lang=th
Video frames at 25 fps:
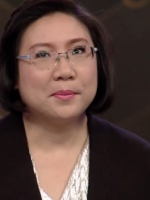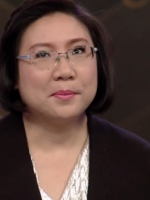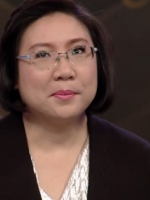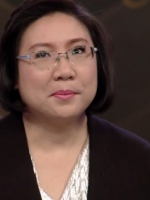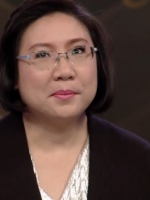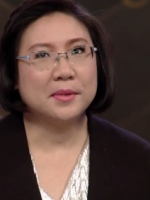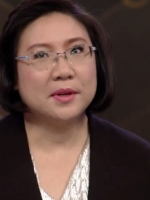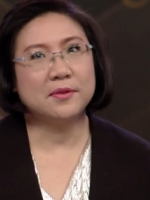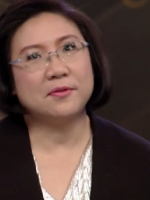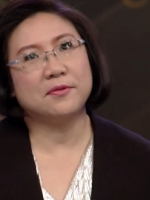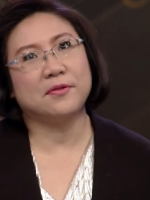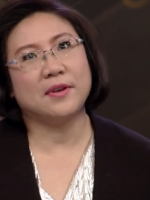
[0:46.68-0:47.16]

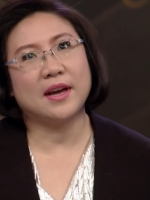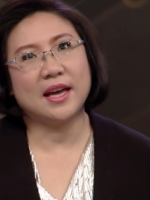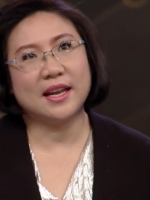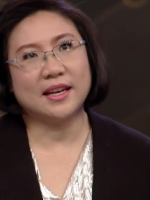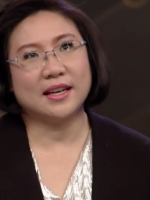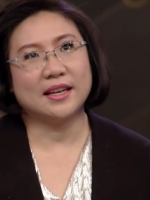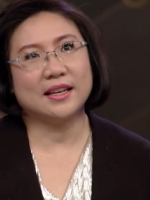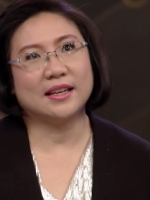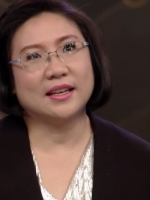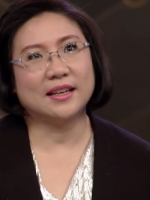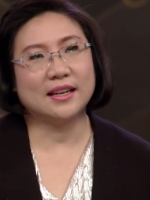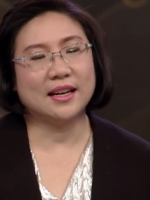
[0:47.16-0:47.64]
มีแฟน
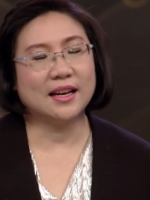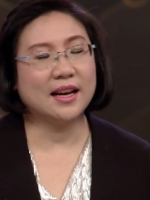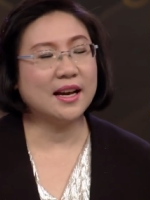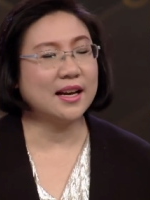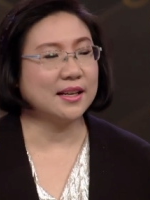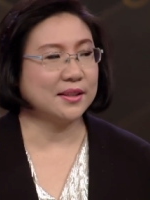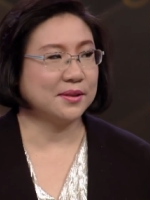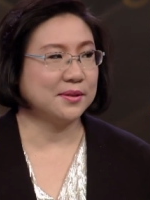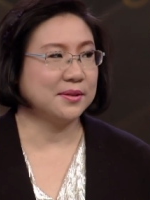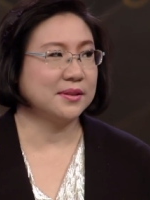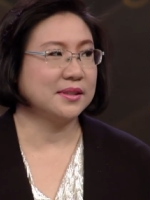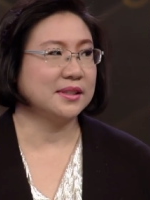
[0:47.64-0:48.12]
นักอ่า
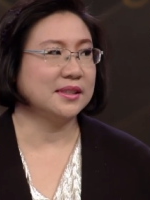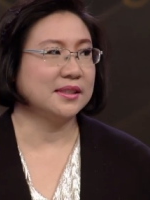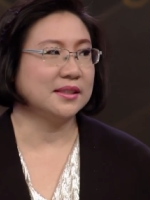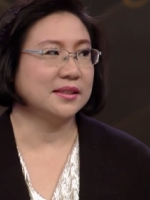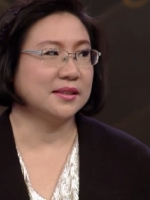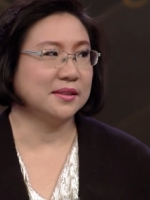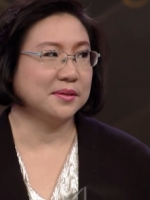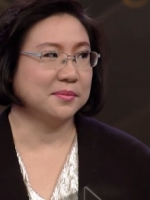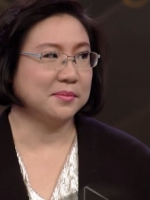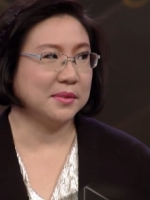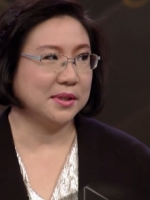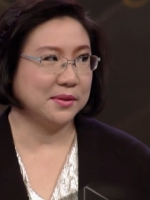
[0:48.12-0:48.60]
นคนหนึ่ง
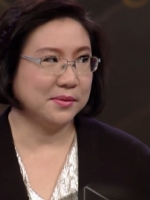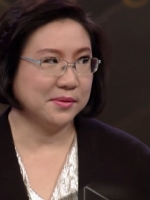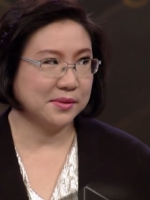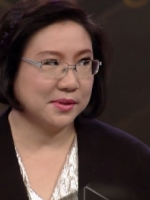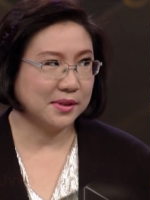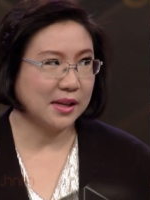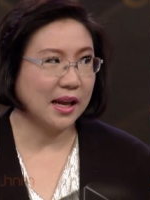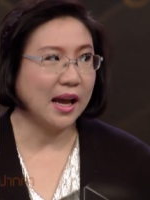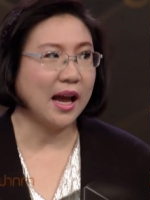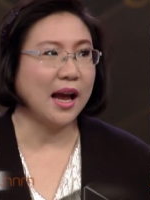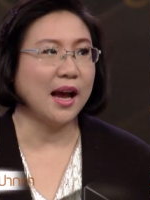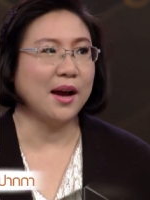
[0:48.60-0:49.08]
มีลูก
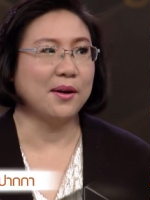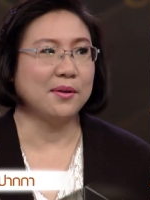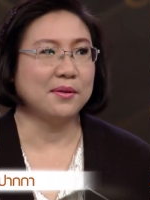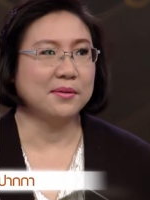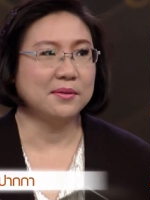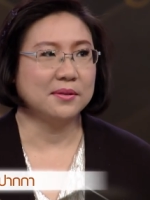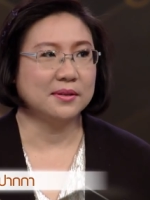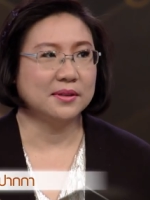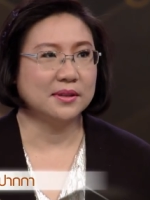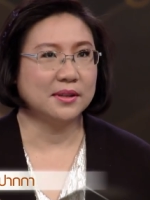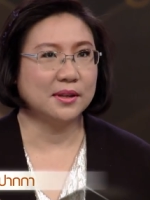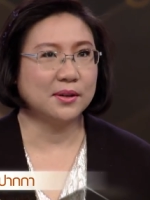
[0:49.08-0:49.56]
สาว
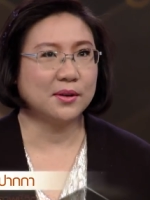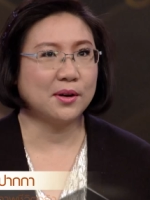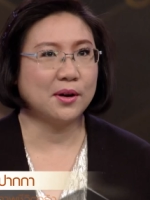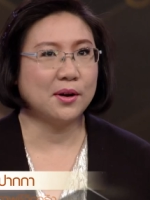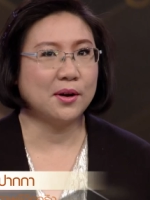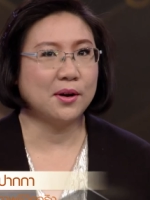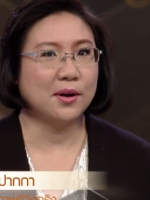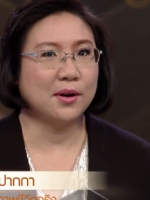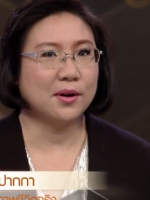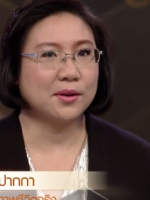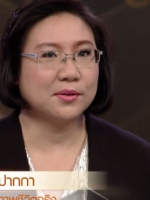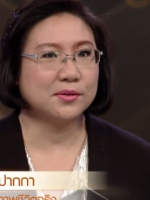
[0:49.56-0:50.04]
แล้วก็
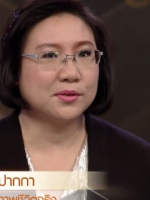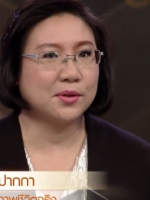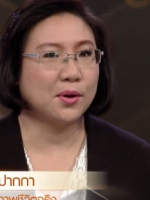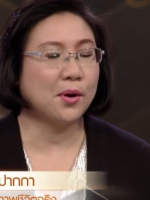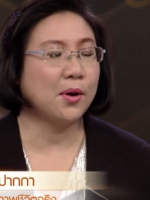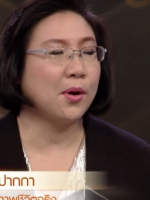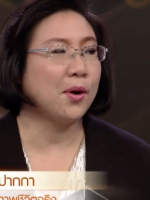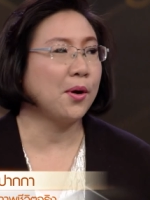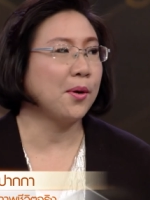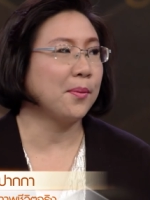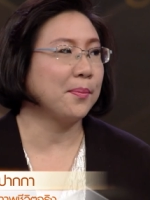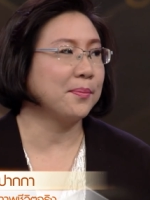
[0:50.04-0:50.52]
ช
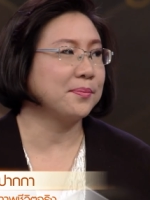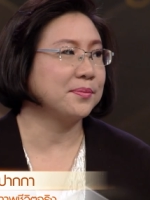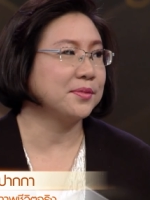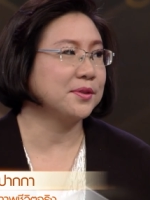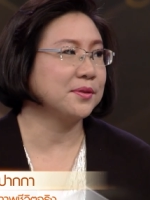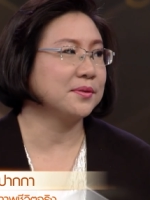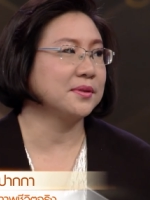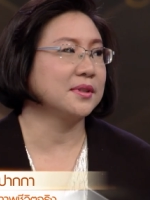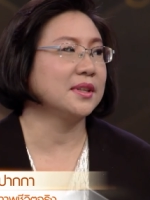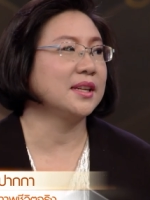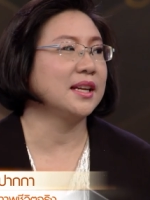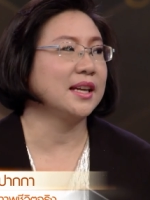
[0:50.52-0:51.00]
อบ
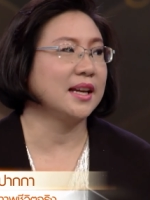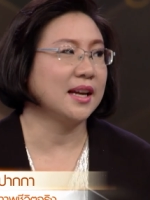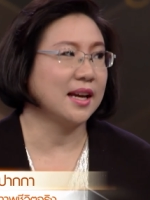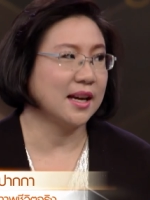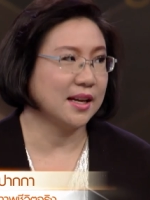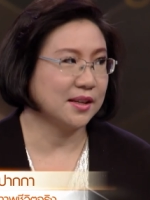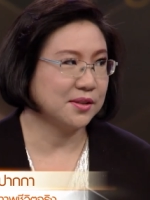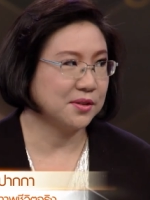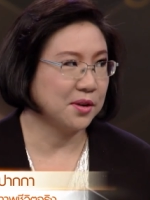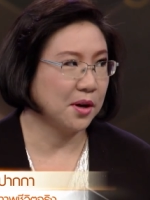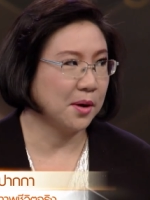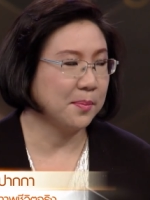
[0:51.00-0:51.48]
สูตรเสน่หา
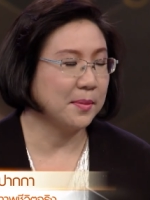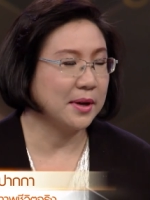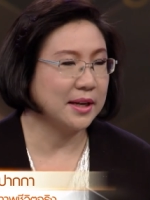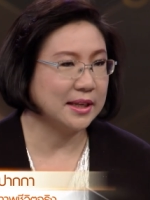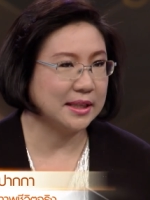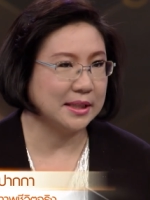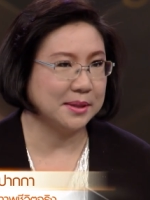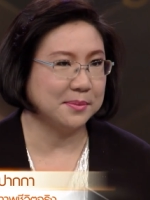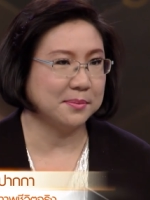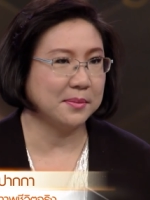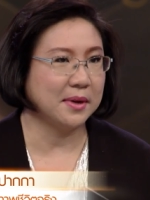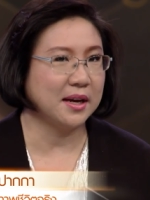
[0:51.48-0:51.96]
ชอบอ
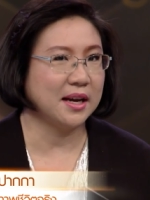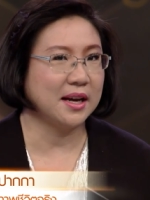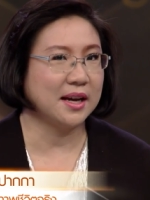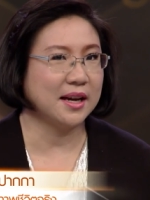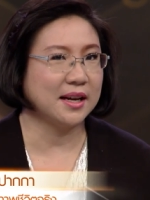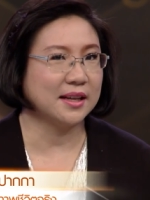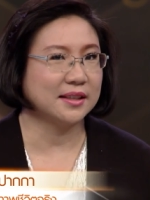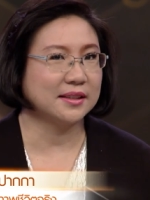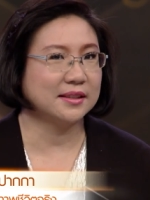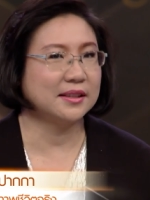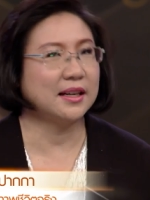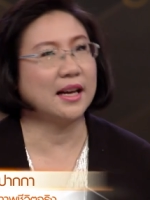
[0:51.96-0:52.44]
ลินมาก
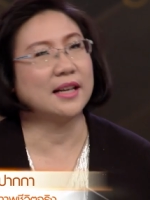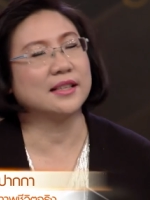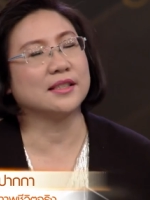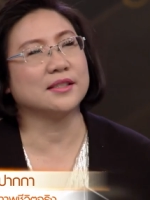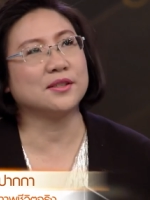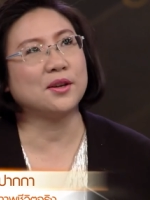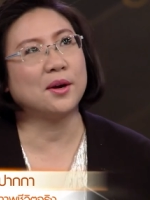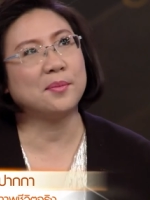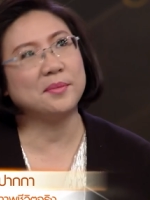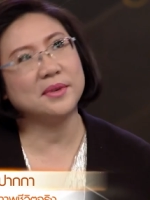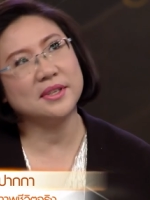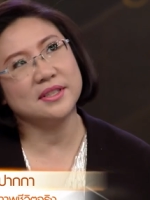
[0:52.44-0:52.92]
คืออาจจะ
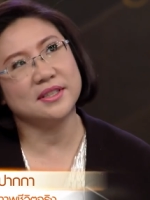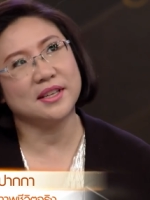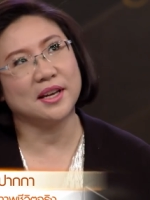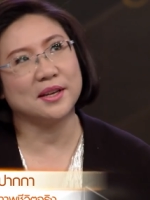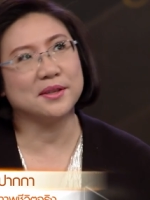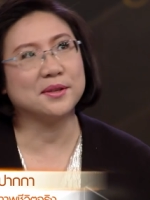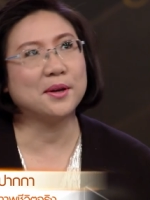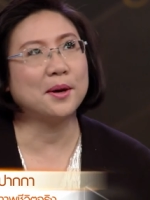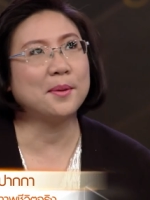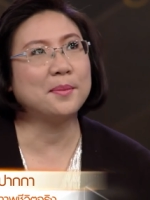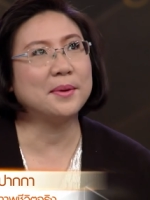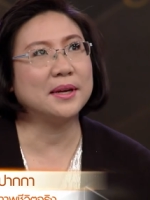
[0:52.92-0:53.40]
ชอบนิสัย
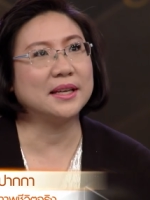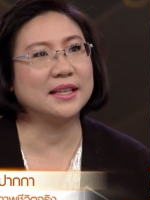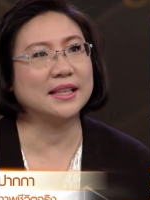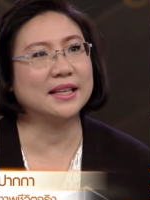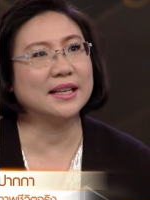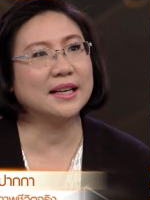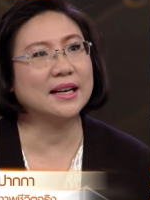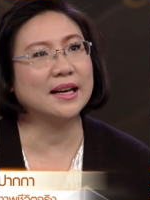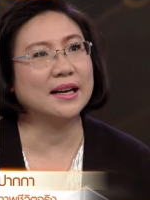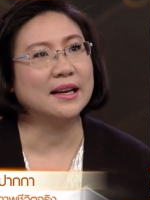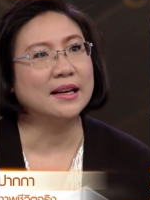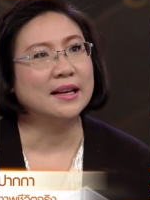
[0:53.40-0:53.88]
ชอบอะไร
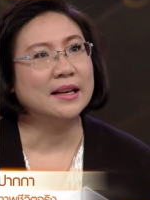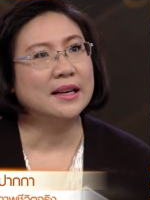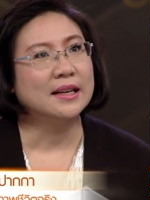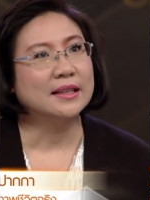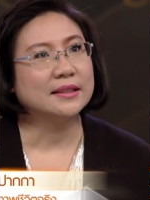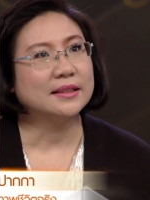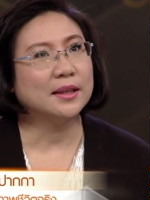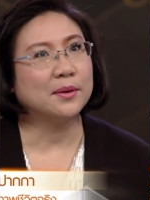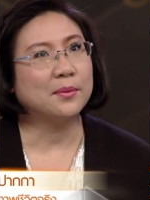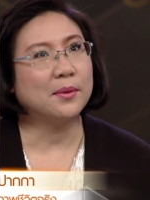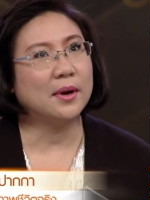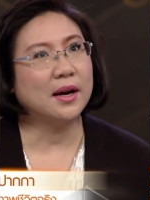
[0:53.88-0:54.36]
เงี้ยค่ะ
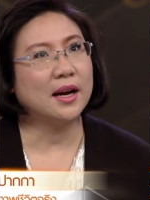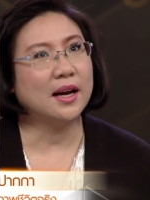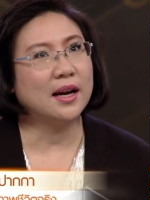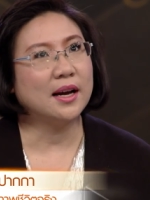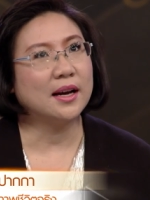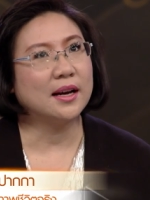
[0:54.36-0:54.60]
แต่ว่า